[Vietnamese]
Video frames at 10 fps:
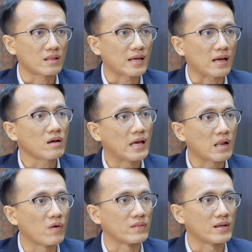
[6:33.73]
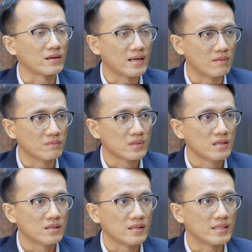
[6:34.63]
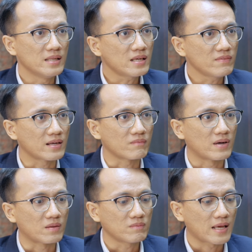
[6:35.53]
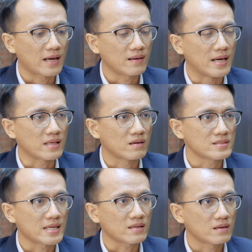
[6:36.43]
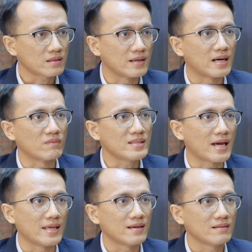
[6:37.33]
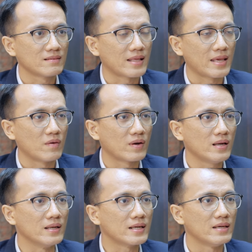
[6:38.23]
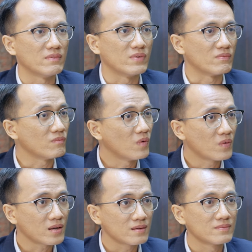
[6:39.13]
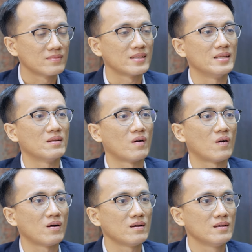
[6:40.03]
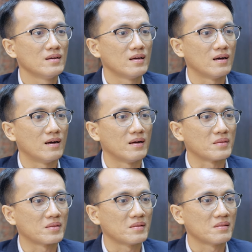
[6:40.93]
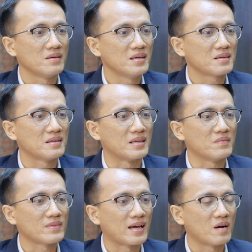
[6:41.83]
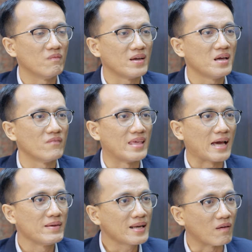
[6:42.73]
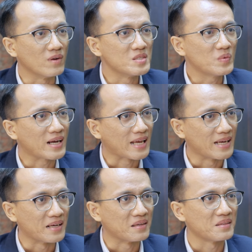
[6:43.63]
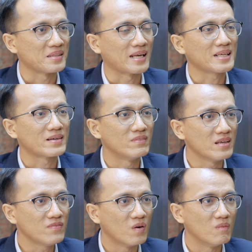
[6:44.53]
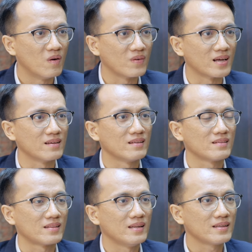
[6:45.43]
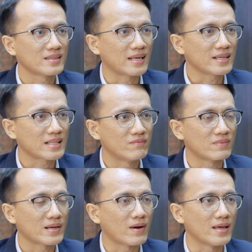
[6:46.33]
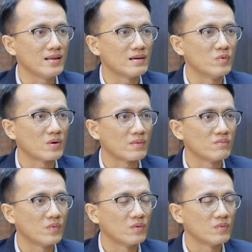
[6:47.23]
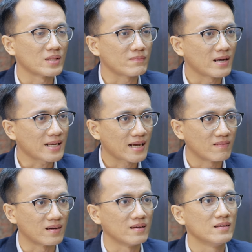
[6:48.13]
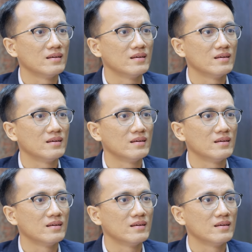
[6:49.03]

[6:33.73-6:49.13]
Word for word: tất cả có thể là hoàn toàn tự động thì chính cái việc mà chúng ta cứ để cho nó set cho nó tự động nó chạy á, theo cái định kỳ mà mình mong muốn á, thì nó uh, thứ nhất là chúng ta không phải dòm giá biến động lên xuống hàng ngày nè tránh cái tâm lý FOMO nè chính tránh cái tâm cái bẫy là mua mua mua thấp bán cao nè